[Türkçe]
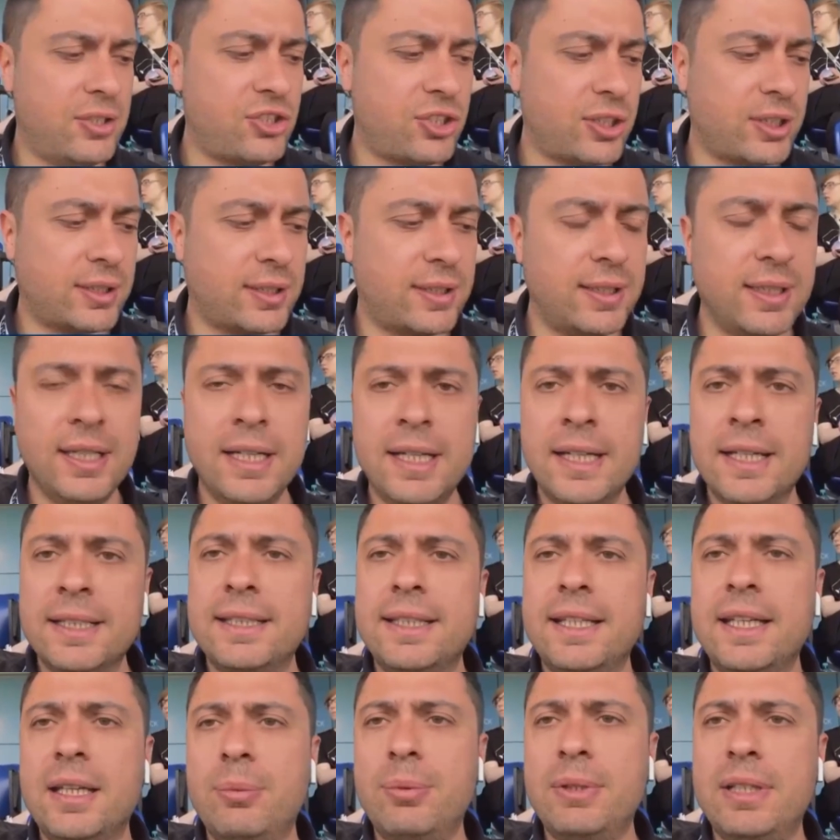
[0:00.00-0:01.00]
çıktı
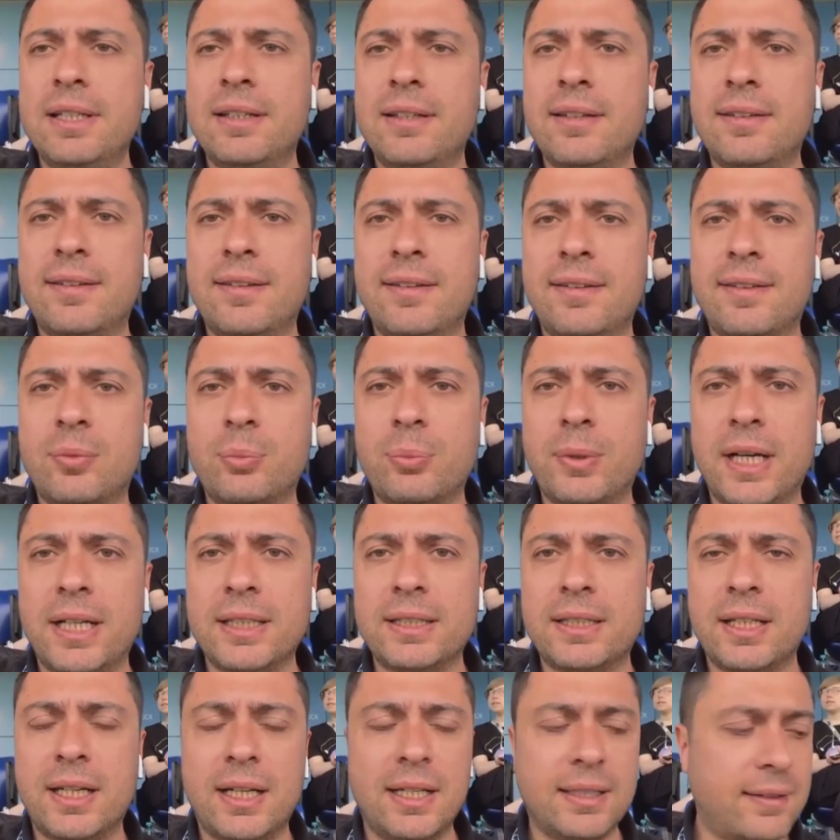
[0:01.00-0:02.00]
diyebiliriz
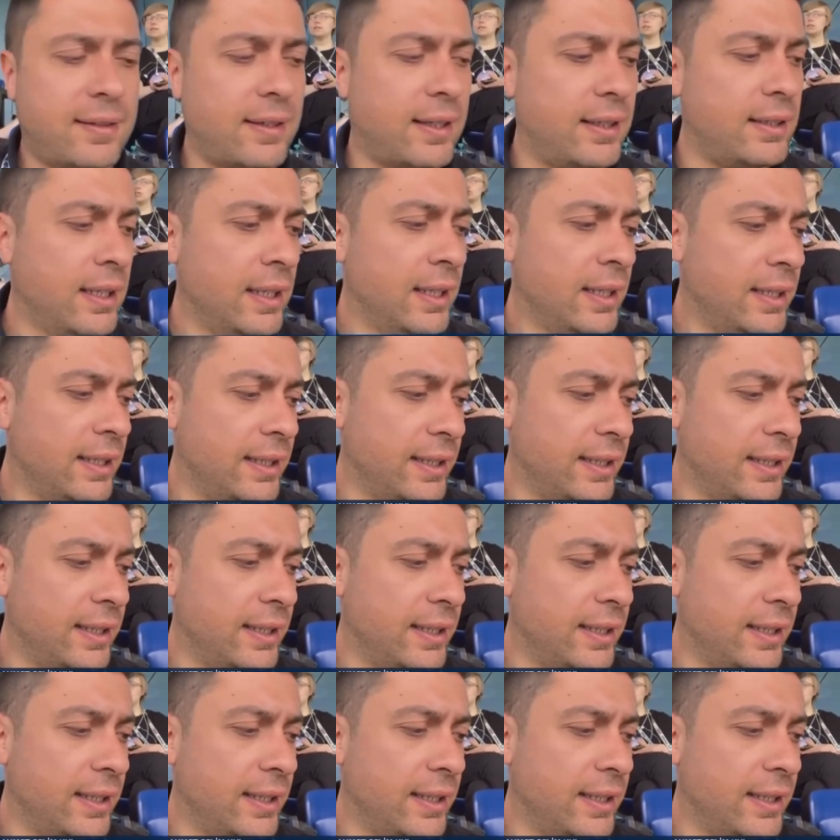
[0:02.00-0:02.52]
İsmail Kartal.